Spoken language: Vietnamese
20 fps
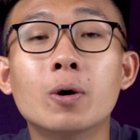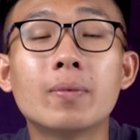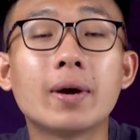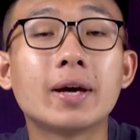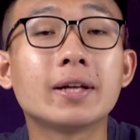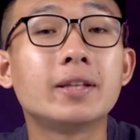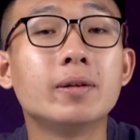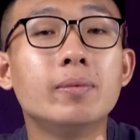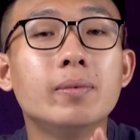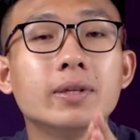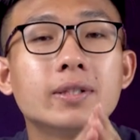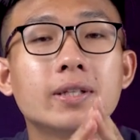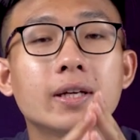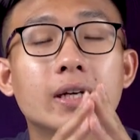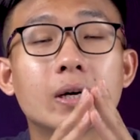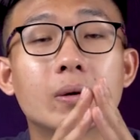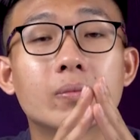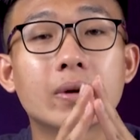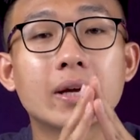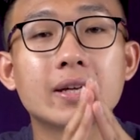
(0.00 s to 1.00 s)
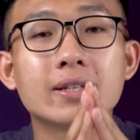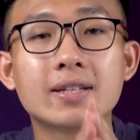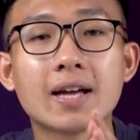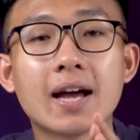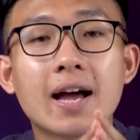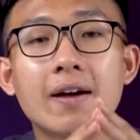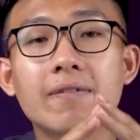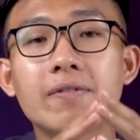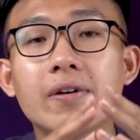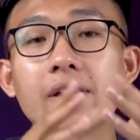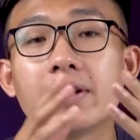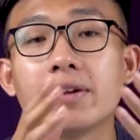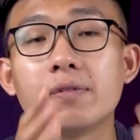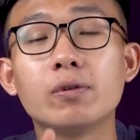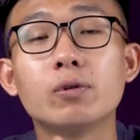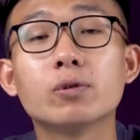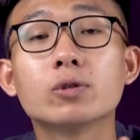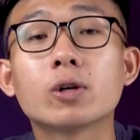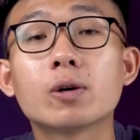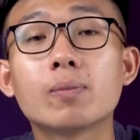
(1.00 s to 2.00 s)
Hôm nay thì mình sẽ không đánh giá và
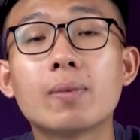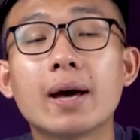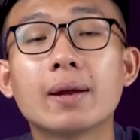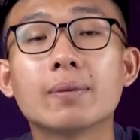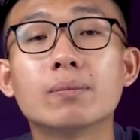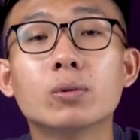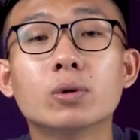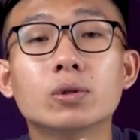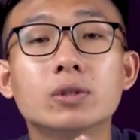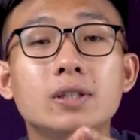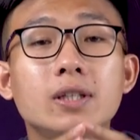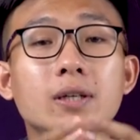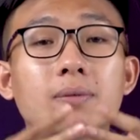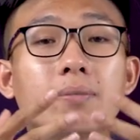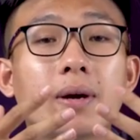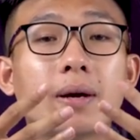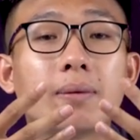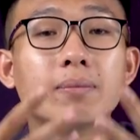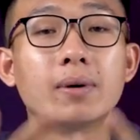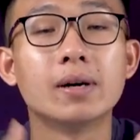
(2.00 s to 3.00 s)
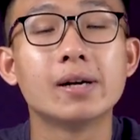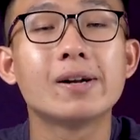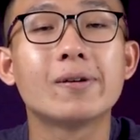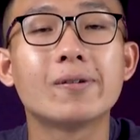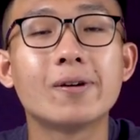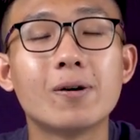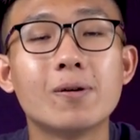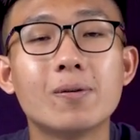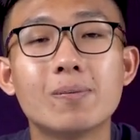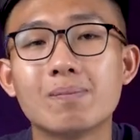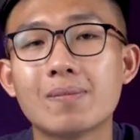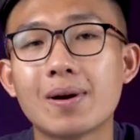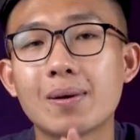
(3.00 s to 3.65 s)
review cho các bạn một chiếc máy mới nào đâu,